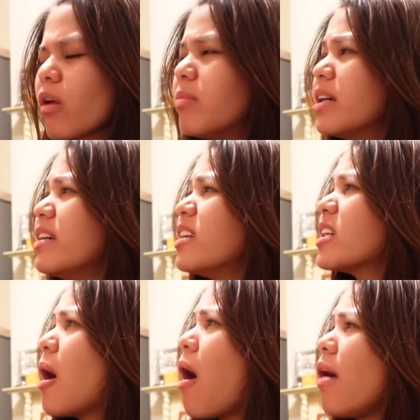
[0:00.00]

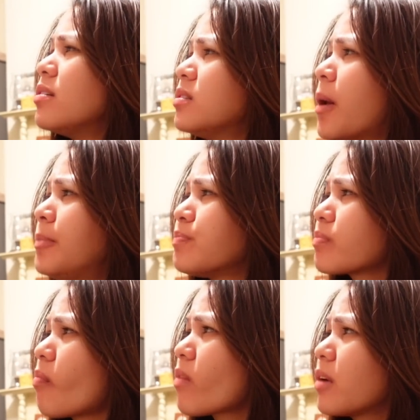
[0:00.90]
Mainit.
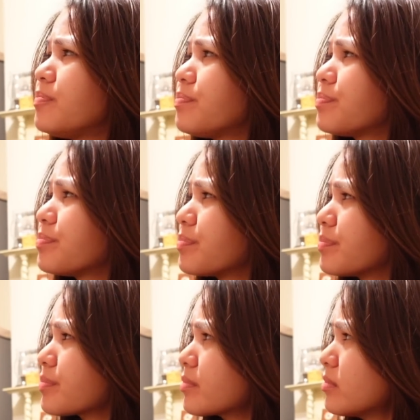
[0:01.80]
Sipin away for one.
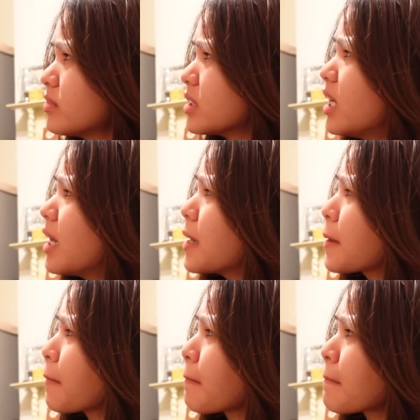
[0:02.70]
Ha?
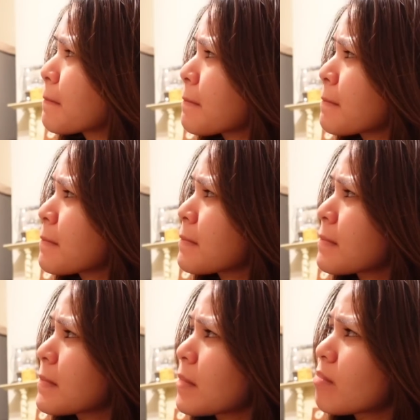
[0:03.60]
Sipin for
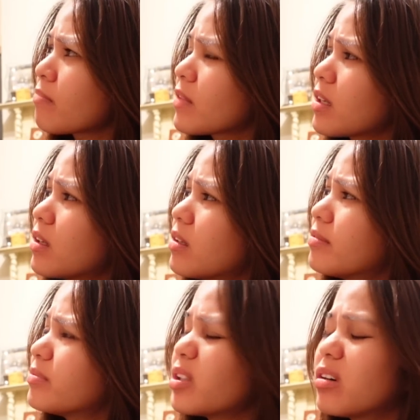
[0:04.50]
one.
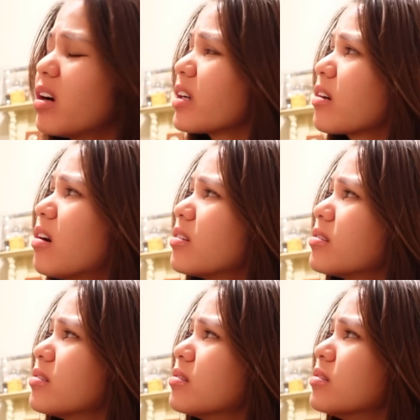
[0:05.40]
No, I can't.
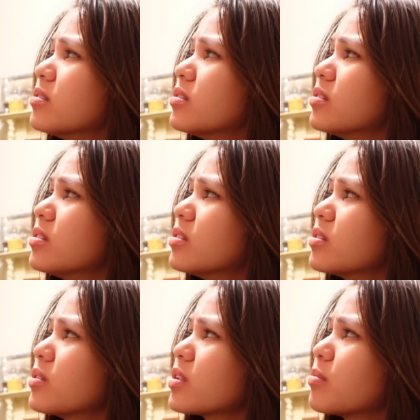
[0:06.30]
No.
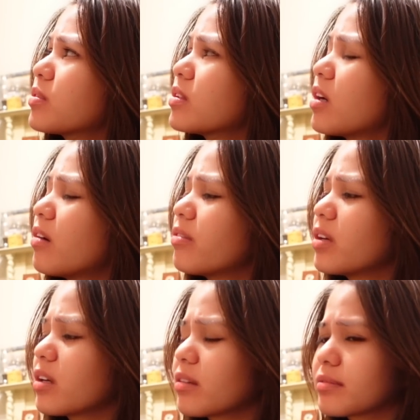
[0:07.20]
I'm
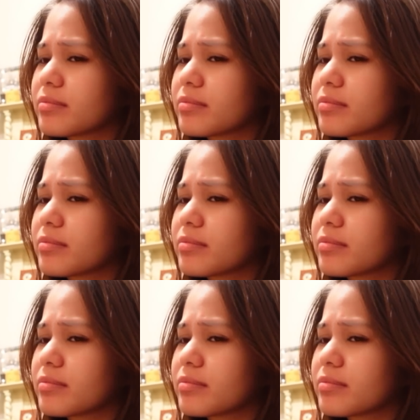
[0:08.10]
coughing.